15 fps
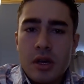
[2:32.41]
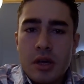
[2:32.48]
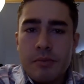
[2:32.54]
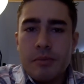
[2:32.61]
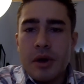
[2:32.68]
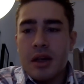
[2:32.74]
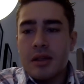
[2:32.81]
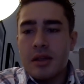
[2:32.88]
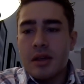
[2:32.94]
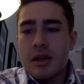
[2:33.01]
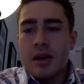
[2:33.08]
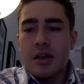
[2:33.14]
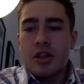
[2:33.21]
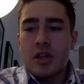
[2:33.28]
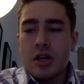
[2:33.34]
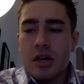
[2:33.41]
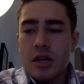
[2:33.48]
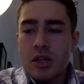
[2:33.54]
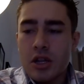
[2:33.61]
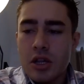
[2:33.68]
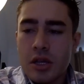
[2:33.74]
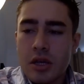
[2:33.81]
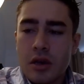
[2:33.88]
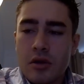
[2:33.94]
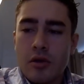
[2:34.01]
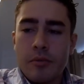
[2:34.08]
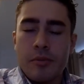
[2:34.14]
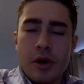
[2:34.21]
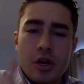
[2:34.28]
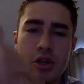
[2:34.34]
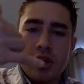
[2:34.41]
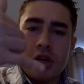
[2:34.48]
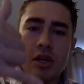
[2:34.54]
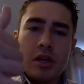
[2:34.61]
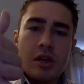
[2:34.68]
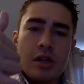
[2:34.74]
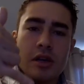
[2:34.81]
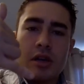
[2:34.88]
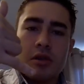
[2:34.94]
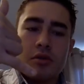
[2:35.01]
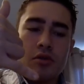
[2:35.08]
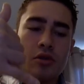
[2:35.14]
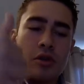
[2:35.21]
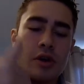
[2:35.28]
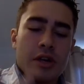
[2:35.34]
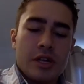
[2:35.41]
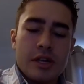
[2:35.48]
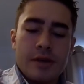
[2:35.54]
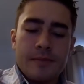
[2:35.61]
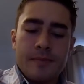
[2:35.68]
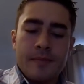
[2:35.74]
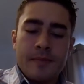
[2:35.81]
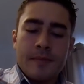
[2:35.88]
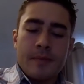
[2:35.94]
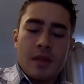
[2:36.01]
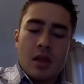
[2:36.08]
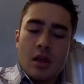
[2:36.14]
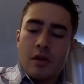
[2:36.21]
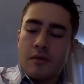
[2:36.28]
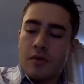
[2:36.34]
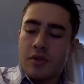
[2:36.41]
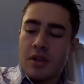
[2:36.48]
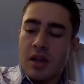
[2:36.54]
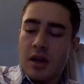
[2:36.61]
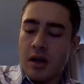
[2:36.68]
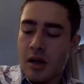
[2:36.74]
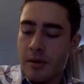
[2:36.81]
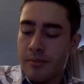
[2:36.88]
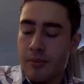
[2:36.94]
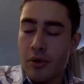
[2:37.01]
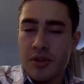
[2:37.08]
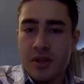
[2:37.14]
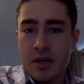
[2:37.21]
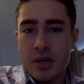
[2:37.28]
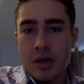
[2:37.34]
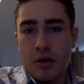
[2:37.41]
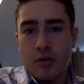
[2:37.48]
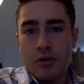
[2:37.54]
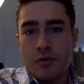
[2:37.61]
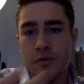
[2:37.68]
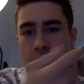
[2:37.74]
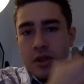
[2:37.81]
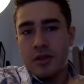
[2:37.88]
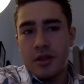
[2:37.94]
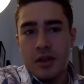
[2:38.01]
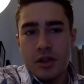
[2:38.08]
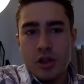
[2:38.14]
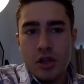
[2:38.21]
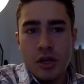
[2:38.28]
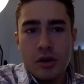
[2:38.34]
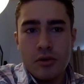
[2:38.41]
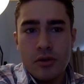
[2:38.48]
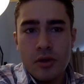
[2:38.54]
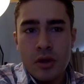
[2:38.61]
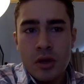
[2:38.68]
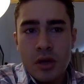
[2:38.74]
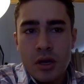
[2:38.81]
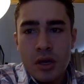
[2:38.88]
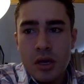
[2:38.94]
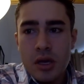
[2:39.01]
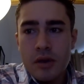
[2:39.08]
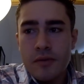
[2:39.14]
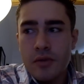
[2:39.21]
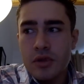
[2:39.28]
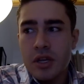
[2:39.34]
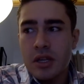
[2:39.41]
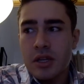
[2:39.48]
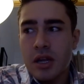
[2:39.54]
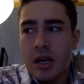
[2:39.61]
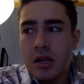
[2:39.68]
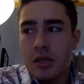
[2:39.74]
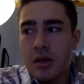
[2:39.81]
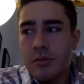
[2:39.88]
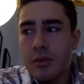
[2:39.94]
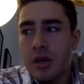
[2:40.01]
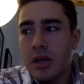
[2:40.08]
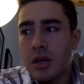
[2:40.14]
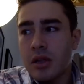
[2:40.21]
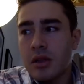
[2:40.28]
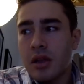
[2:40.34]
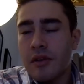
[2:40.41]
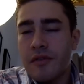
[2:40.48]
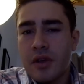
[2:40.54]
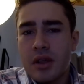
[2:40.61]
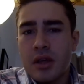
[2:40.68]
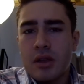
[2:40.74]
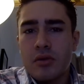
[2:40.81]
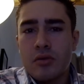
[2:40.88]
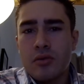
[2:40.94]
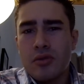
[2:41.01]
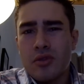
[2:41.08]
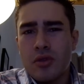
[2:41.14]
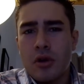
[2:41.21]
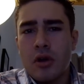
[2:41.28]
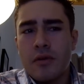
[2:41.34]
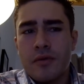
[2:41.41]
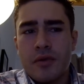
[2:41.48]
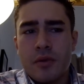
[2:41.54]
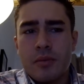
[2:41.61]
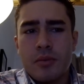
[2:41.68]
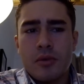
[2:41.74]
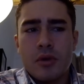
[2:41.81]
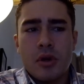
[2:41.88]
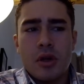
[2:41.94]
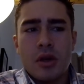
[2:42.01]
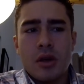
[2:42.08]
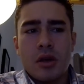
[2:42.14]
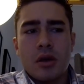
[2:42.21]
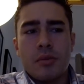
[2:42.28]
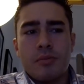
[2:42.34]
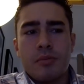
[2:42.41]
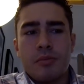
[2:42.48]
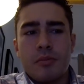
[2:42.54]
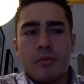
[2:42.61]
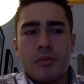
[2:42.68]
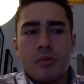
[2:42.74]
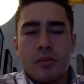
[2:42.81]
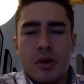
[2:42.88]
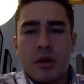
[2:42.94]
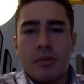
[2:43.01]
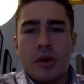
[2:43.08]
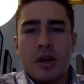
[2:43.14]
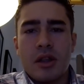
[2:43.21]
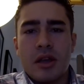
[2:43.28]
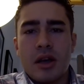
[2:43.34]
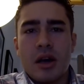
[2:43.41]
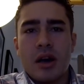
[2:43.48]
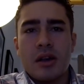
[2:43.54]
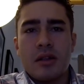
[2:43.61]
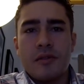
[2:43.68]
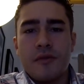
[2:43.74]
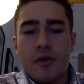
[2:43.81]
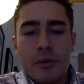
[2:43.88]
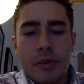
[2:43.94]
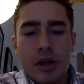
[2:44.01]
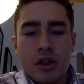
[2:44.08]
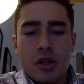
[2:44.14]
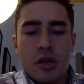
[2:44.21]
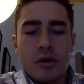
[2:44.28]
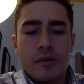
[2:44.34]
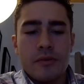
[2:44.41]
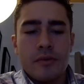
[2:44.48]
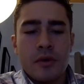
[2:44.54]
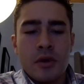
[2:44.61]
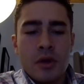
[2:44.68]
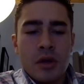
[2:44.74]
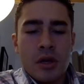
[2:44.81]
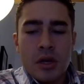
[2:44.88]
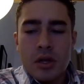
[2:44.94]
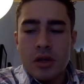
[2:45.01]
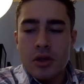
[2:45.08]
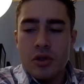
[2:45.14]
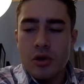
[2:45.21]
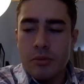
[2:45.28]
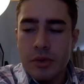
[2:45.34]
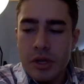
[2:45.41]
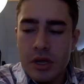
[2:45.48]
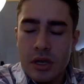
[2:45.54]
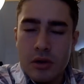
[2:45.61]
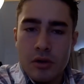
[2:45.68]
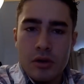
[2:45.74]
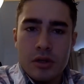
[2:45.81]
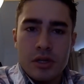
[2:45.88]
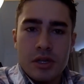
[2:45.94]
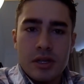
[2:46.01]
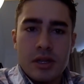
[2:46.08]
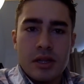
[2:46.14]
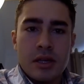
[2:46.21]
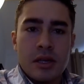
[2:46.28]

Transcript: E passem adiante. Compartilhem, cliquem no joinha eu vou estar postando alguns vídeos antigos e vou tentar também estar fazendo uns novos, porque é mais legais, informativo sobre aqui Londres.